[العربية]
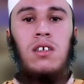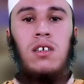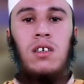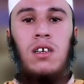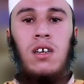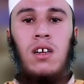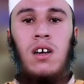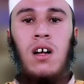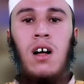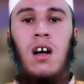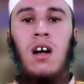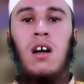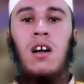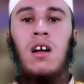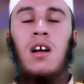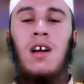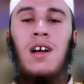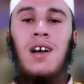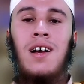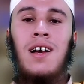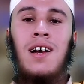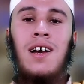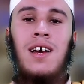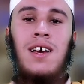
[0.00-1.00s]
يرى
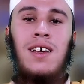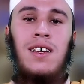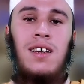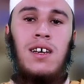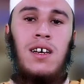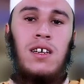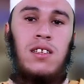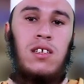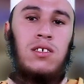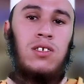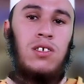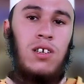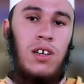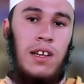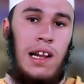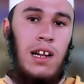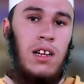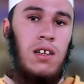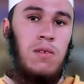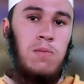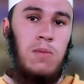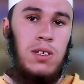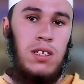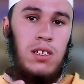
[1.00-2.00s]
آه، هذا سرد
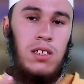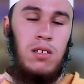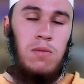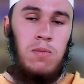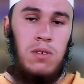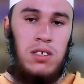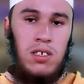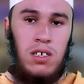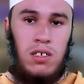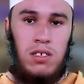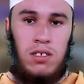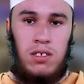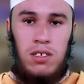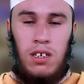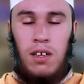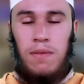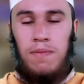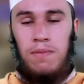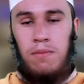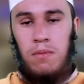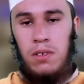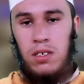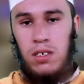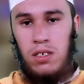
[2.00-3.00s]
ميدن ما
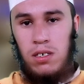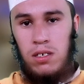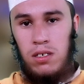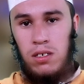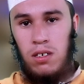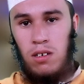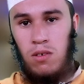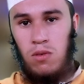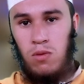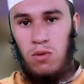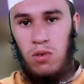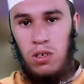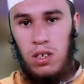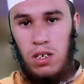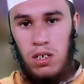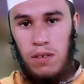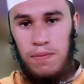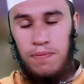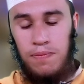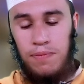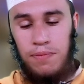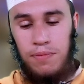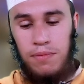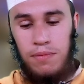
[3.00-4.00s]
سيسا ما سيسا الاضحيه
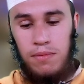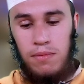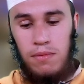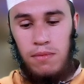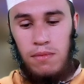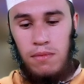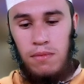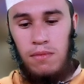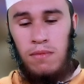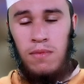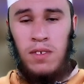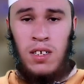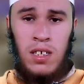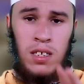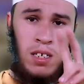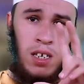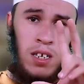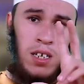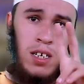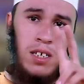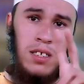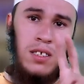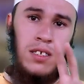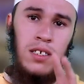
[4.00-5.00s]

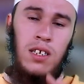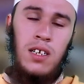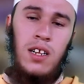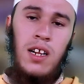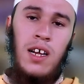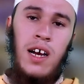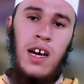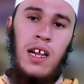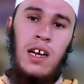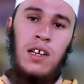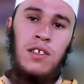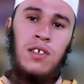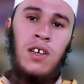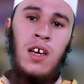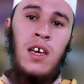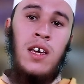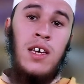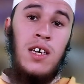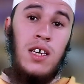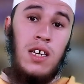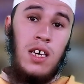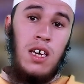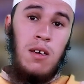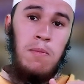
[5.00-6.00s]
درك غير سنه الحالات
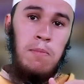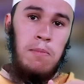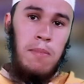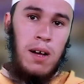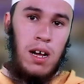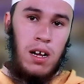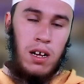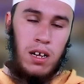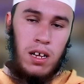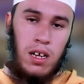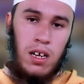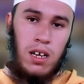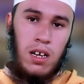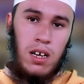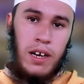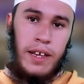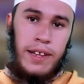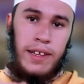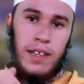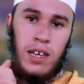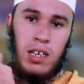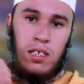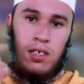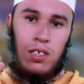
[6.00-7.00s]
اما
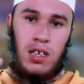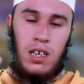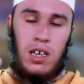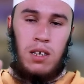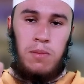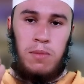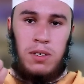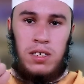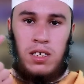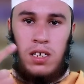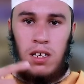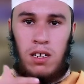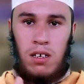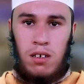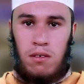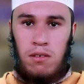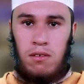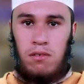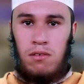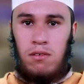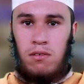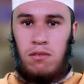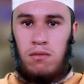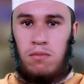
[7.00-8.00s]
الدرس اللي مسا
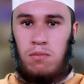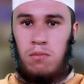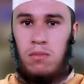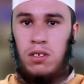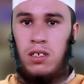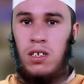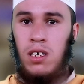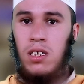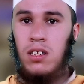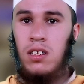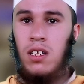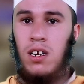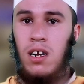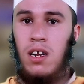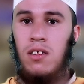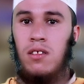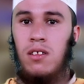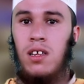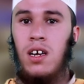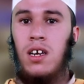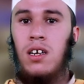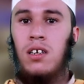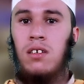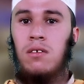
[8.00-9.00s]
مسا يترى
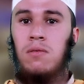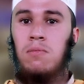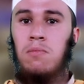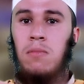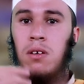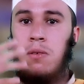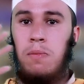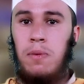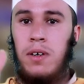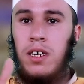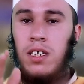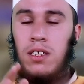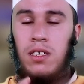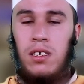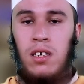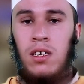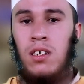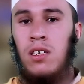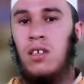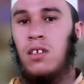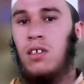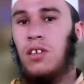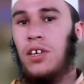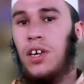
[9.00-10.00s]
الدين من بعد
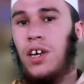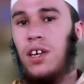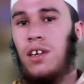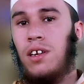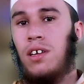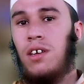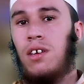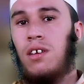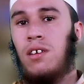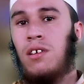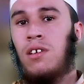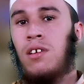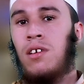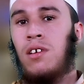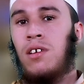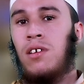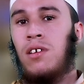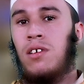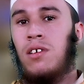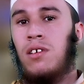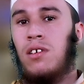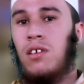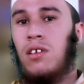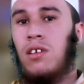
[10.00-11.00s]
يعني
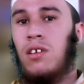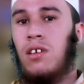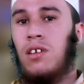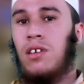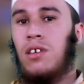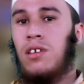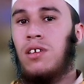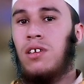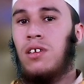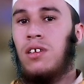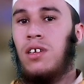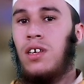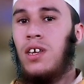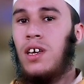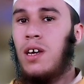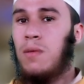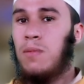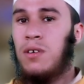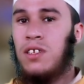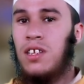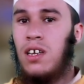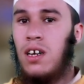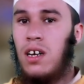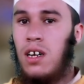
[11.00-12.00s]
آه
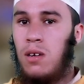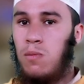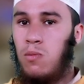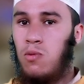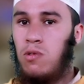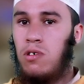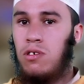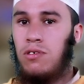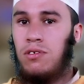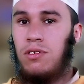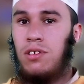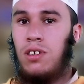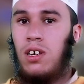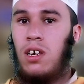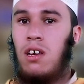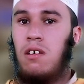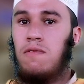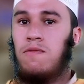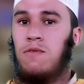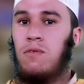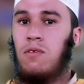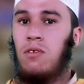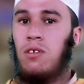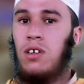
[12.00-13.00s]
إيجا مثلا
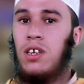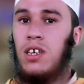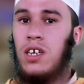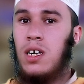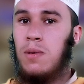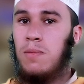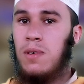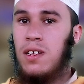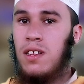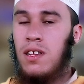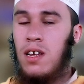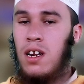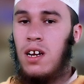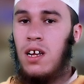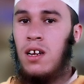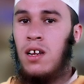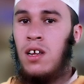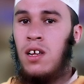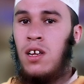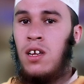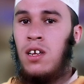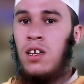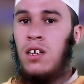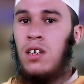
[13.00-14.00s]
الموظف ولا إيجا
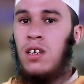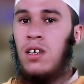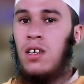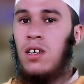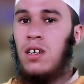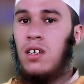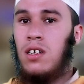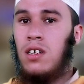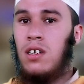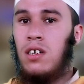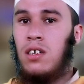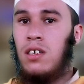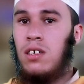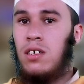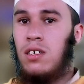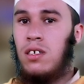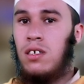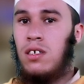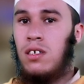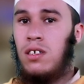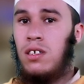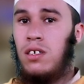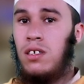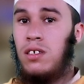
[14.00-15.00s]
مثلا
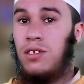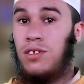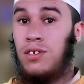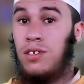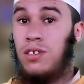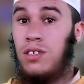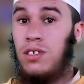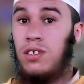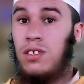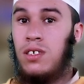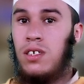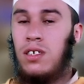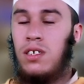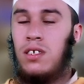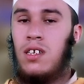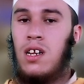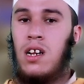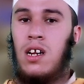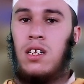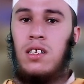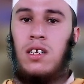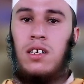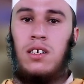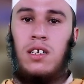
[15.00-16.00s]
آه يسنيس
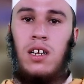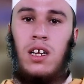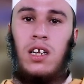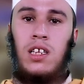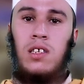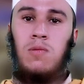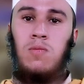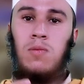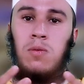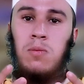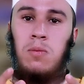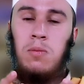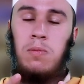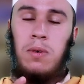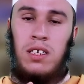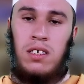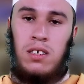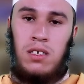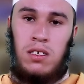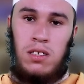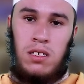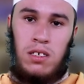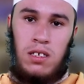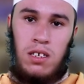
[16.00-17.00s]
يسلا درس الخدمت من
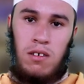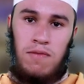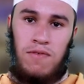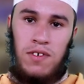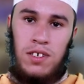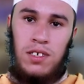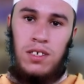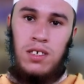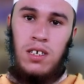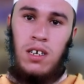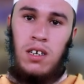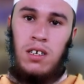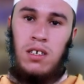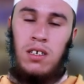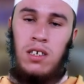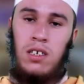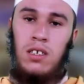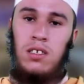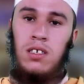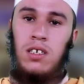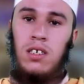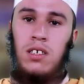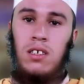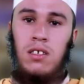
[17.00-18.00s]
بعد تفاسكا
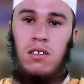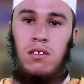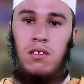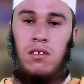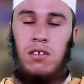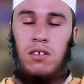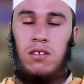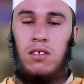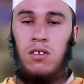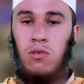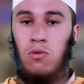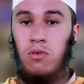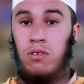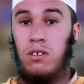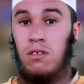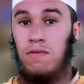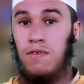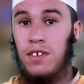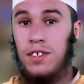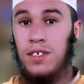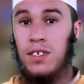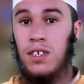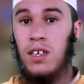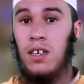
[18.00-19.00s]
يعني تي يعني تي غوردين
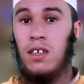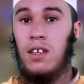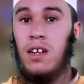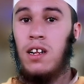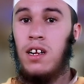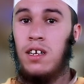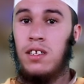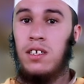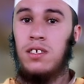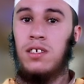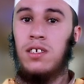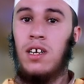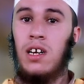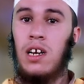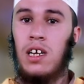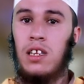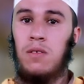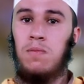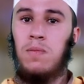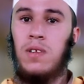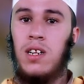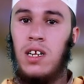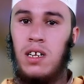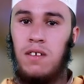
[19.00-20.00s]
تفاسكا لا درس اللي
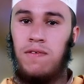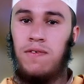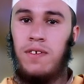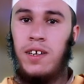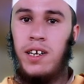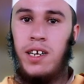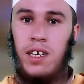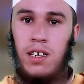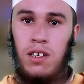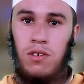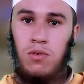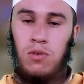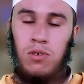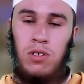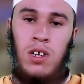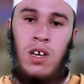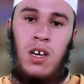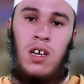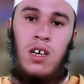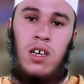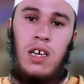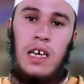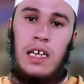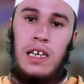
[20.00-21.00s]
خدمت لي فريرور
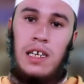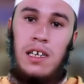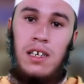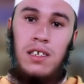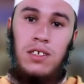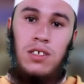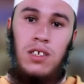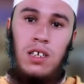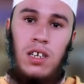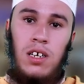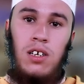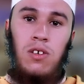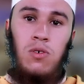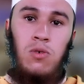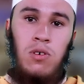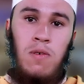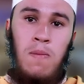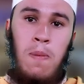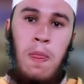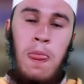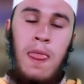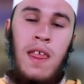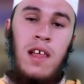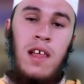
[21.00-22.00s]
يعني لي
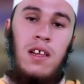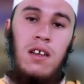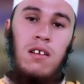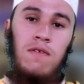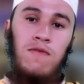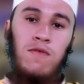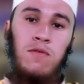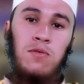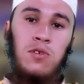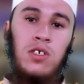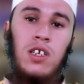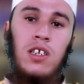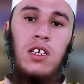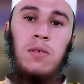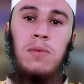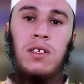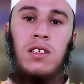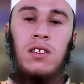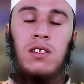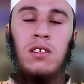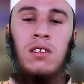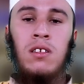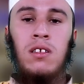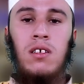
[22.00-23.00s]
سريرور الفلوس انا
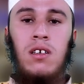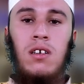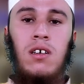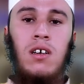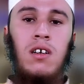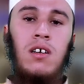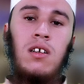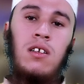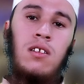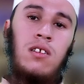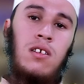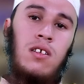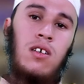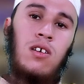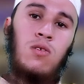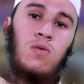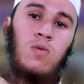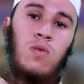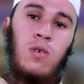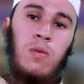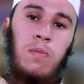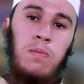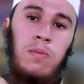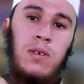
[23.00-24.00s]
ميدن ان
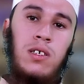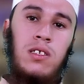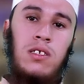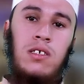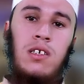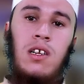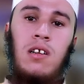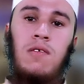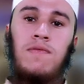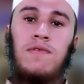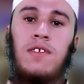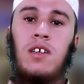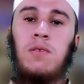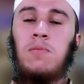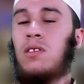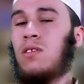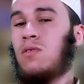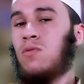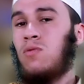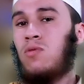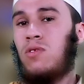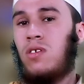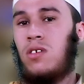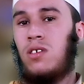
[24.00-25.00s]
يدور بيتسلف دار
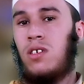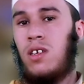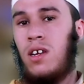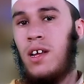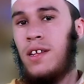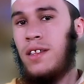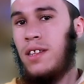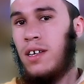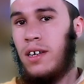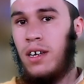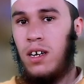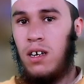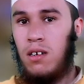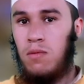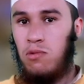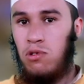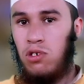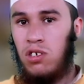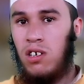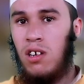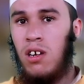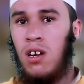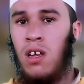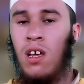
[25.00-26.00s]
ميدنور ولا اللي حتى كان
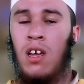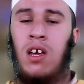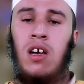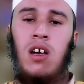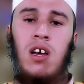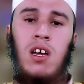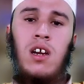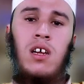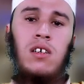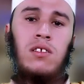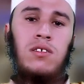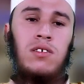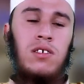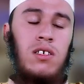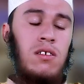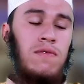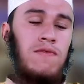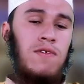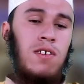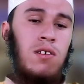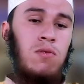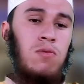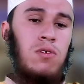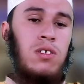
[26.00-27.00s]
المشكل راه
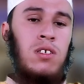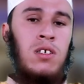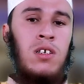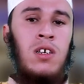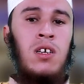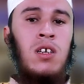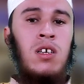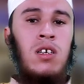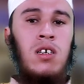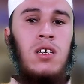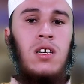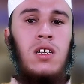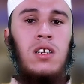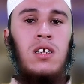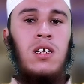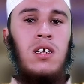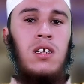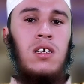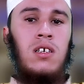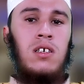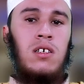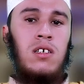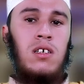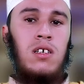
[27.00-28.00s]
يتسلف يا ويد
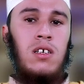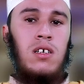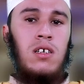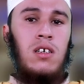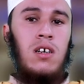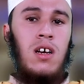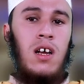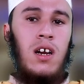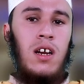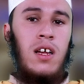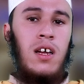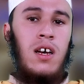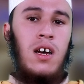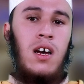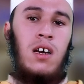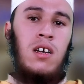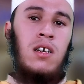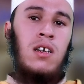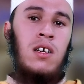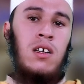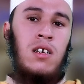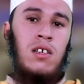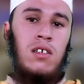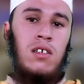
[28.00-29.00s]
يعني آه القاع